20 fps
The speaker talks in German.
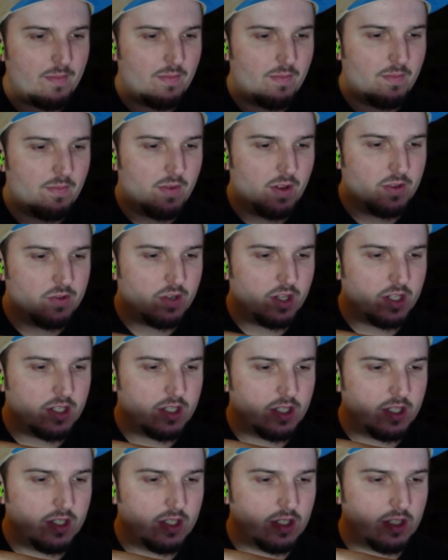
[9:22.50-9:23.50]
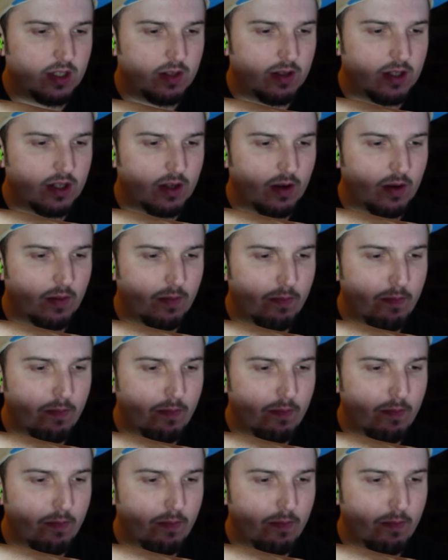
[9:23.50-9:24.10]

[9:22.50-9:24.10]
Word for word: Also das, diese, diese